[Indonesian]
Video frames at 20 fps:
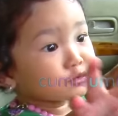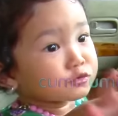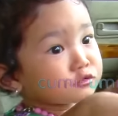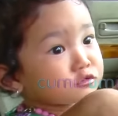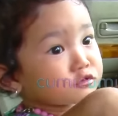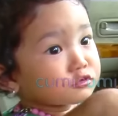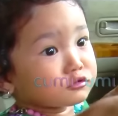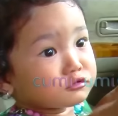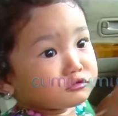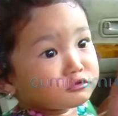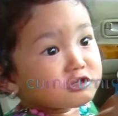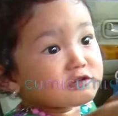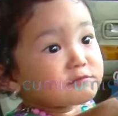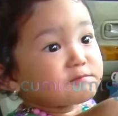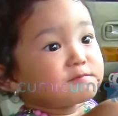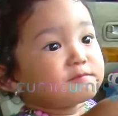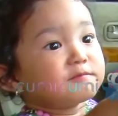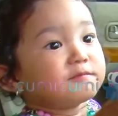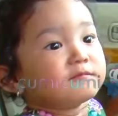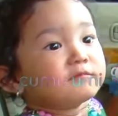tuh berapa
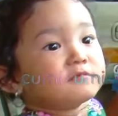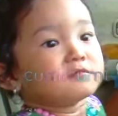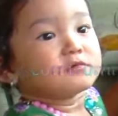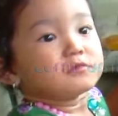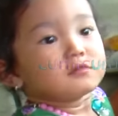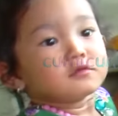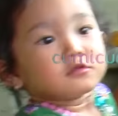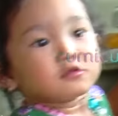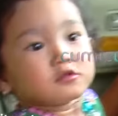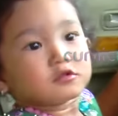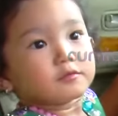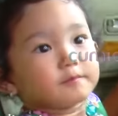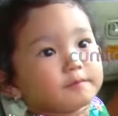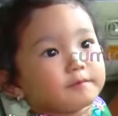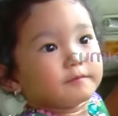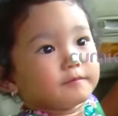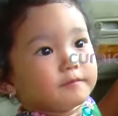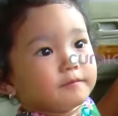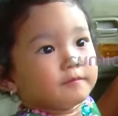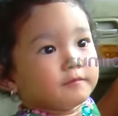hari berturut-turut ada pertunjukan
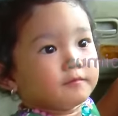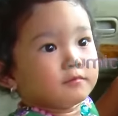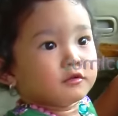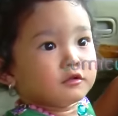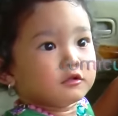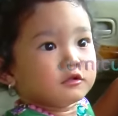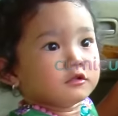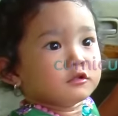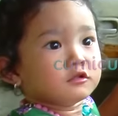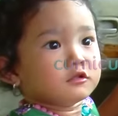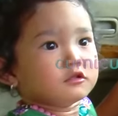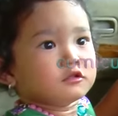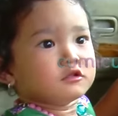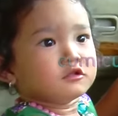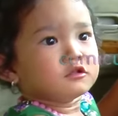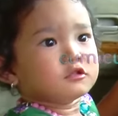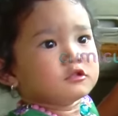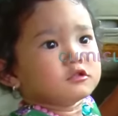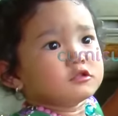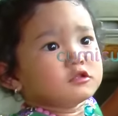balet dan dia
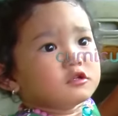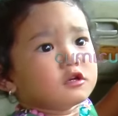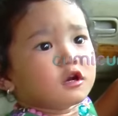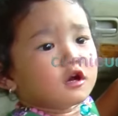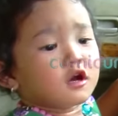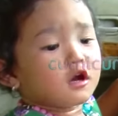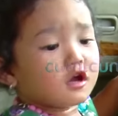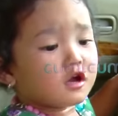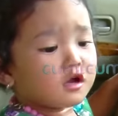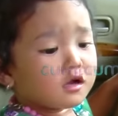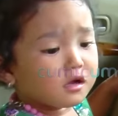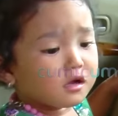tuh seneng banget